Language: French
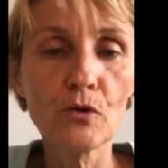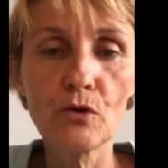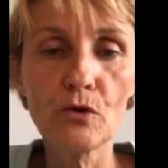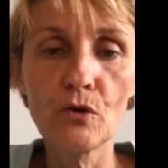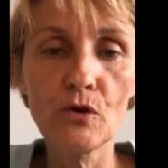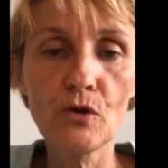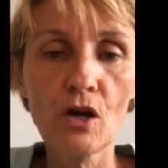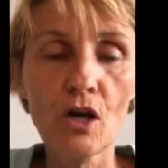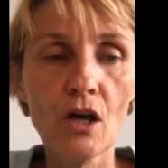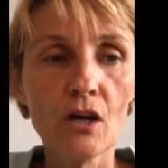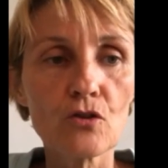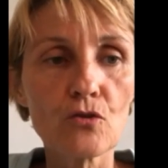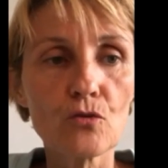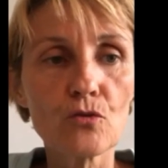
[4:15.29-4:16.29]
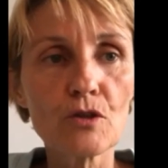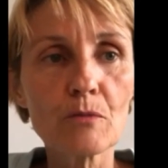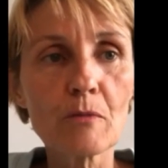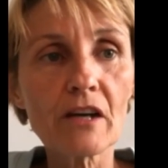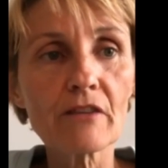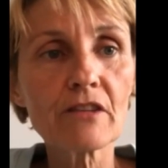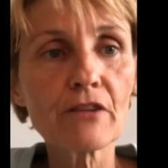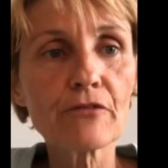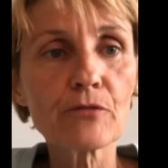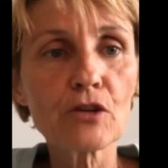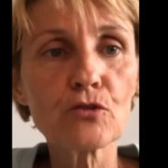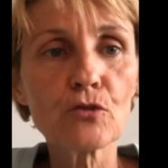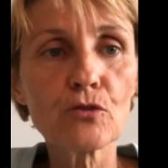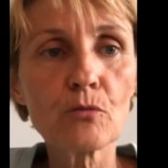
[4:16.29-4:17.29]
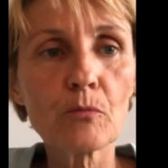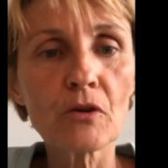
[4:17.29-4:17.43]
Euh, il m'arrive des fois, de,